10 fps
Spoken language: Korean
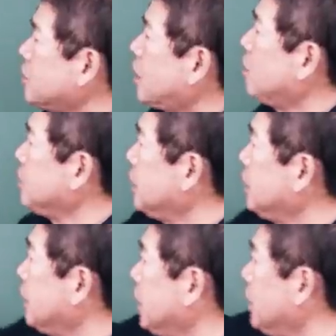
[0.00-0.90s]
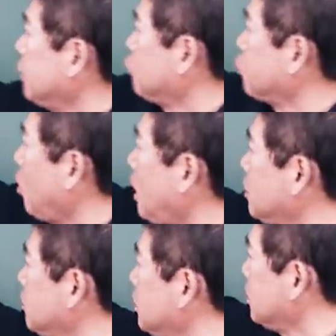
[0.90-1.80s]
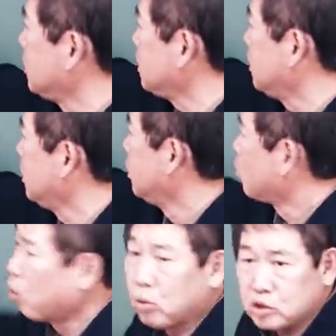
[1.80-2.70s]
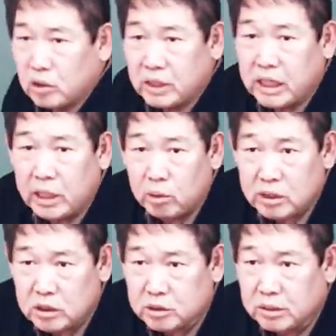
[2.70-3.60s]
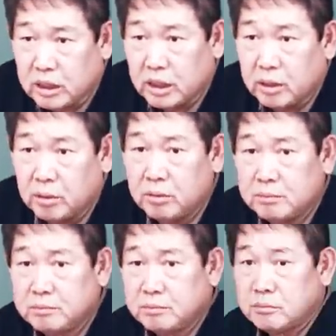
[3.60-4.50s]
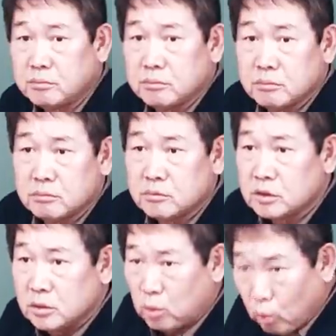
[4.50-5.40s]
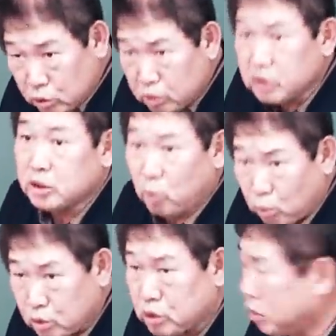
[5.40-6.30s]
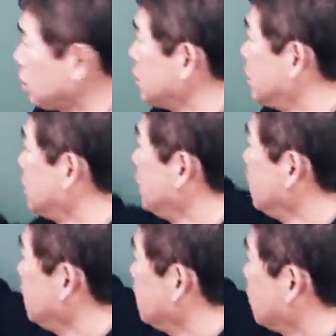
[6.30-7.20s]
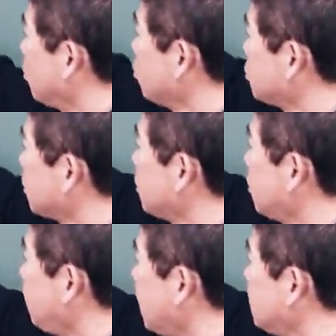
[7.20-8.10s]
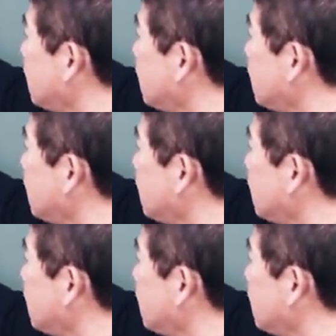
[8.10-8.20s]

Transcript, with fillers: 이 사람이 주로 하는 일은 공적일까요? 사적일까요? 공적이죠, 공적. 네. 공적인 걸 많이